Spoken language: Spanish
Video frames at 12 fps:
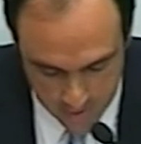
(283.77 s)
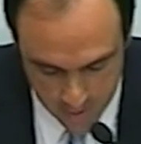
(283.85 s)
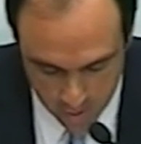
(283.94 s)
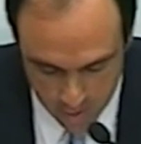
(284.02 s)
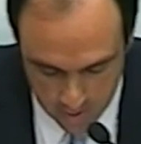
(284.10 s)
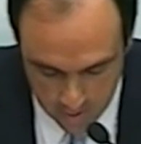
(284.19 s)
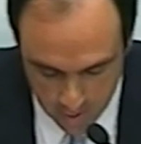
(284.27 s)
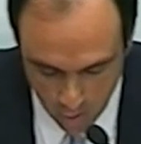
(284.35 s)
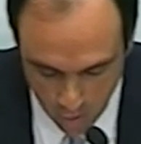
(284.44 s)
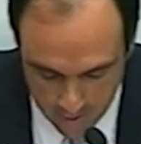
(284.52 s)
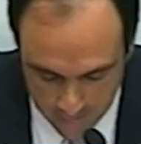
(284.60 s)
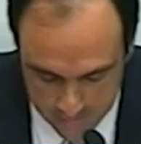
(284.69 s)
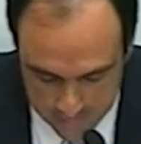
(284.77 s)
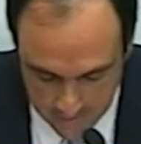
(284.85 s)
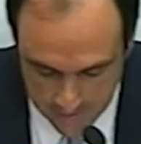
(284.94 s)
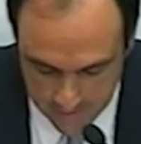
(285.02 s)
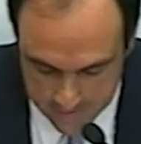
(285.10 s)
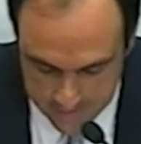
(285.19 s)
con la ventaja de
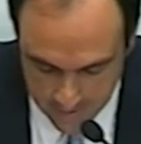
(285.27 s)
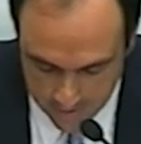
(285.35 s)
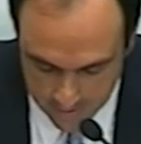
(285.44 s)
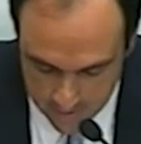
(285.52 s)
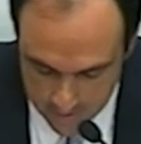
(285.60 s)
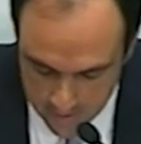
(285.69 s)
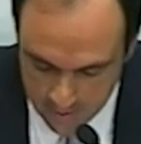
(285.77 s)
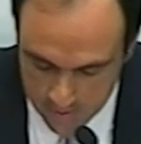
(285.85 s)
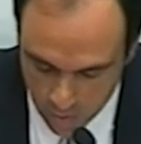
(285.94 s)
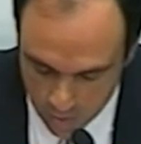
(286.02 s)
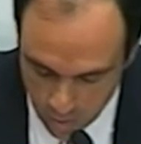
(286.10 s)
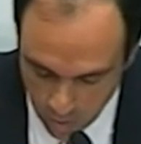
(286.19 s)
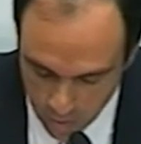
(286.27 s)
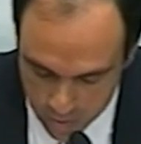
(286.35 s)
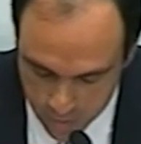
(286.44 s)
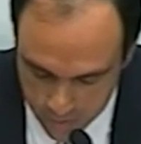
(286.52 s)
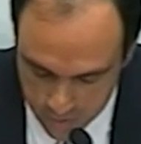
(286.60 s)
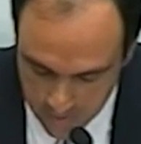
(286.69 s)
estar en su entorno
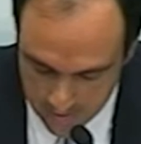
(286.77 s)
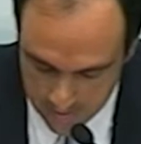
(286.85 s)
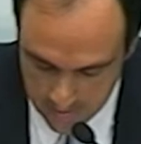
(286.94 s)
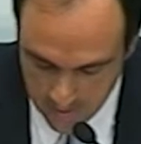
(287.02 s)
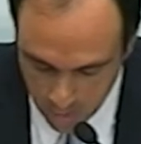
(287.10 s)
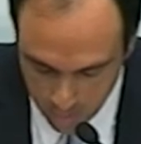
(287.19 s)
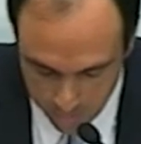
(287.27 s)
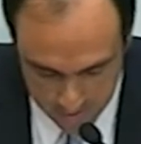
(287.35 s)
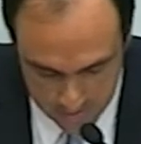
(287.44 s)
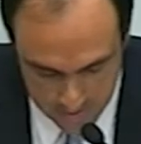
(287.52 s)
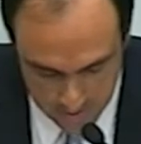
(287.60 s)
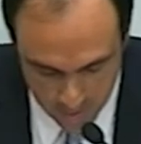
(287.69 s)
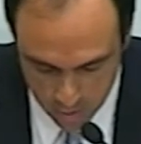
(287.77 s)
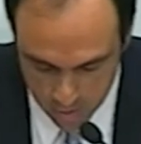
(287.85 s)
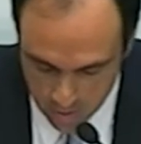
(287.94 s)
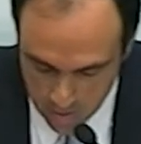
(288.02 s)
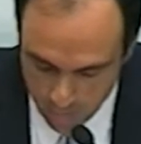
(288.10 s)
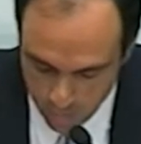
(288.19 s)
social y acompañado por
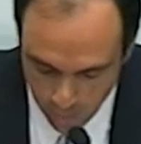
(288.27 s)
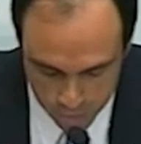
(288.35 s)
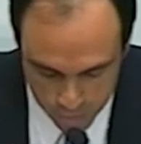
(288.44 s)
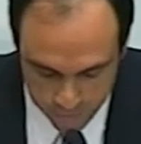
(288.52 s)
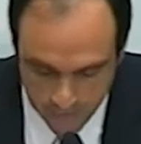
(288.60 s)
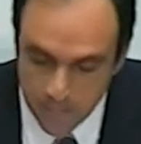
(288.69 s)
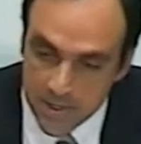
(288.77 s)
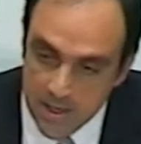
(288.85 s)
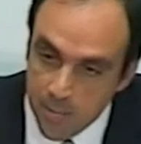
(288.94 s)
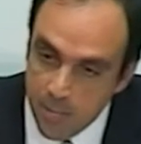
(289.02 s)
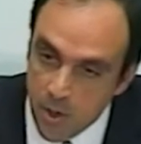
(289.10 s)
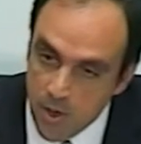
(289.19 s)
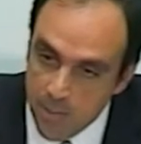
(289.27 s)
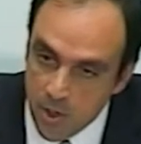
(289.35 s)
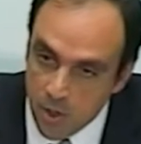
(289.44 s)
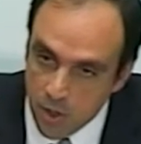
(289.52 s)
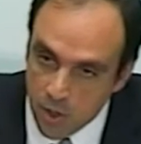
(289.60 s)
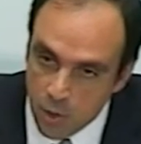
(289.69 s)
su familia para una mejor
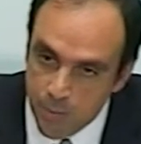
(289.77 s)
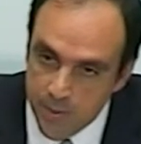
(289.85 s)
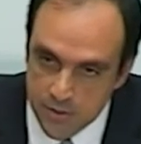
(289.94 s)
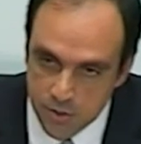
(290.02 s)
recuperación.